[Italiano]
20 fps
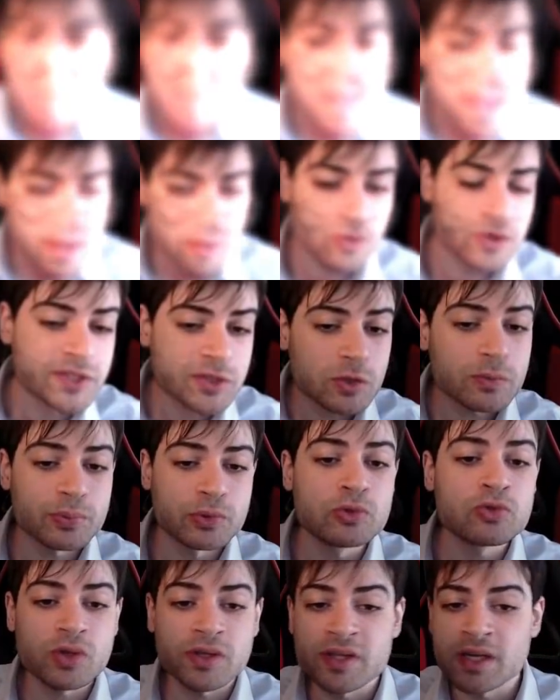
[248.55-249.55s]
E a questo
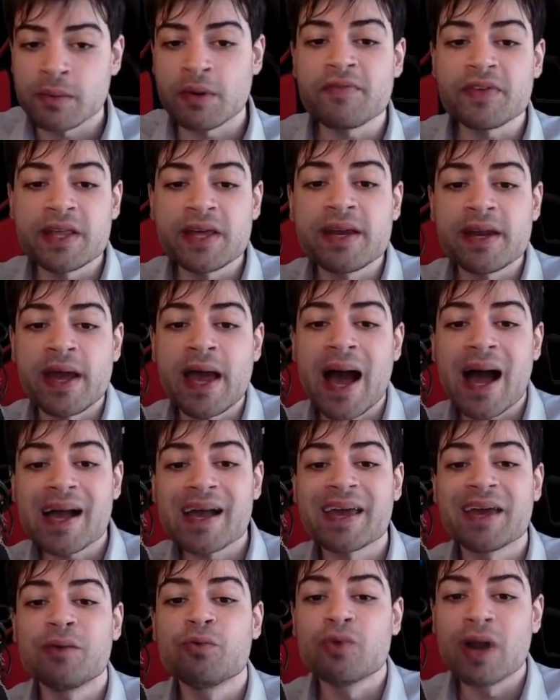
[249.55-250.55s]
punto andiamo a vedere
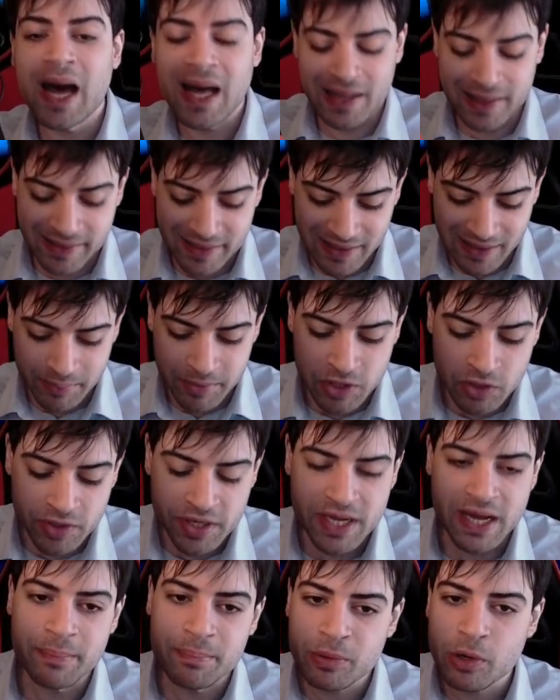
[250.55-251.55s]
anche un'altra
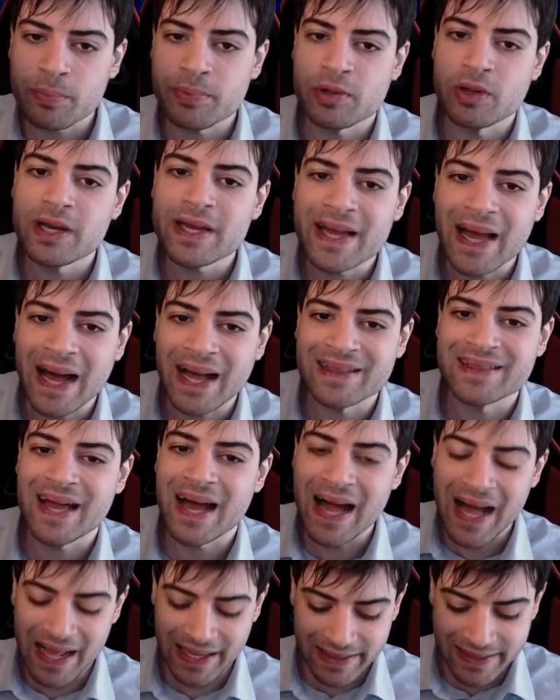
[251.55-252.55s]
miglioria proprio
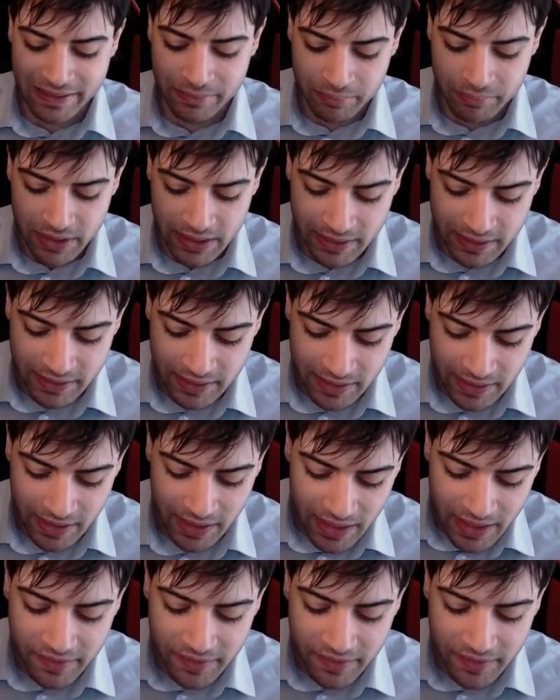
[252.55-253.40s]
legata al team building.